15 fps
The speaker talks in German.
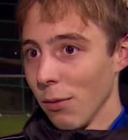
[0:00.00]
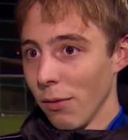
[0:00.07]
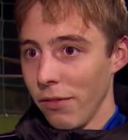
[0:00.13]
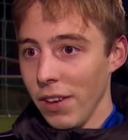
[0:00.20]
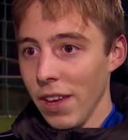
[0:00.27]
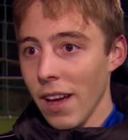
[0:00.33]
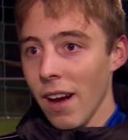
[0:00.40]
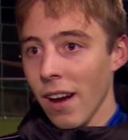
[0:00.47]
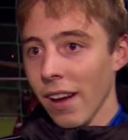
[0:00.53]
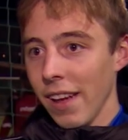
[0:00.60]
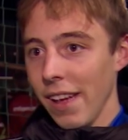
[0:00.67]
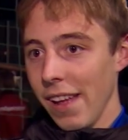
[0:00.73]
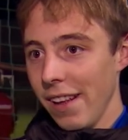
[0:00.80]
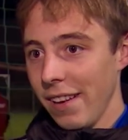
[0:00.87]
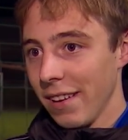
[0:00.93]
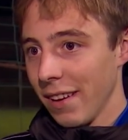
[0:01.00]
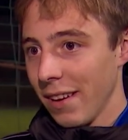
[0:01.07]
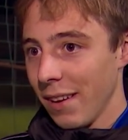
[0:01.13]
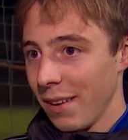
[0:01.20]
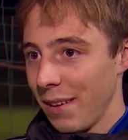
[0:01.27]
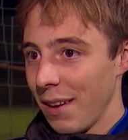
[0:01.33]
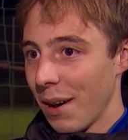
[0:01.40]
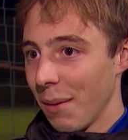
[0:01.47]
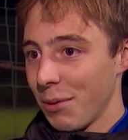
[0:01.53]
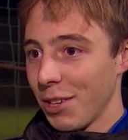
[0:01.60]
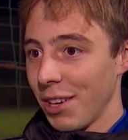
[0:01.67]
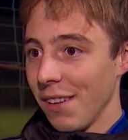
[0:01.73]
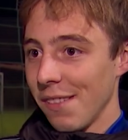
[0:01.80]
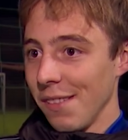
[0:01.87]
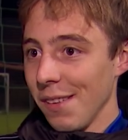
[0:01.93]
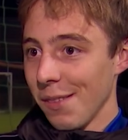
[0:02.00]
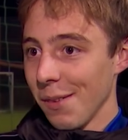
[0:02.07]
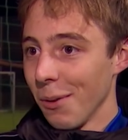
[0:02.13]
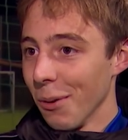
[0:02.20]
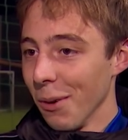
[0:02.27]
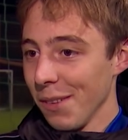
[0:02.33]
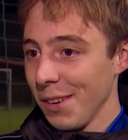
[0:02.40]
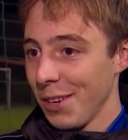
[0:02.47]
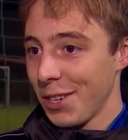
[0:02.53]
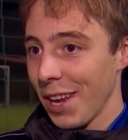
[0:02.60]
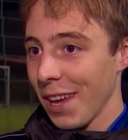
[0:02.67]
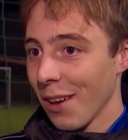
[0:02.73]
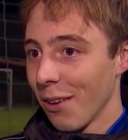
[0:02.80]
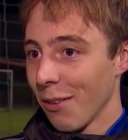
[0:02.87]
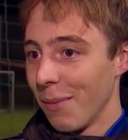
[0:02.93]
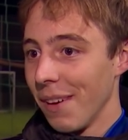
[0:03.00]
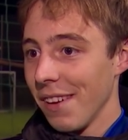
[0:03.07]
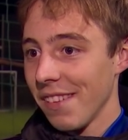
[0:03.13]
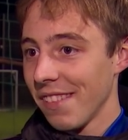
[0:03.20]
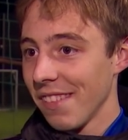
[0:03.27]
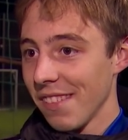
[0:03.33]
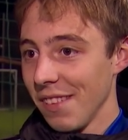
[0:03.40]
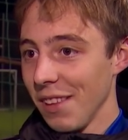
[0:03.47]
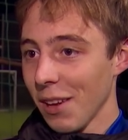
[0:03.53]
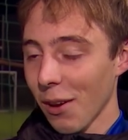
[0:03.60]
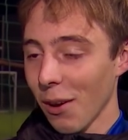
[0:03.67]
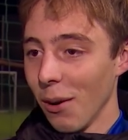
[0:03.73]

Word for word: nur vier Jahre älter, der Abstand ist nicht so groß, ich steche auch meistens nicht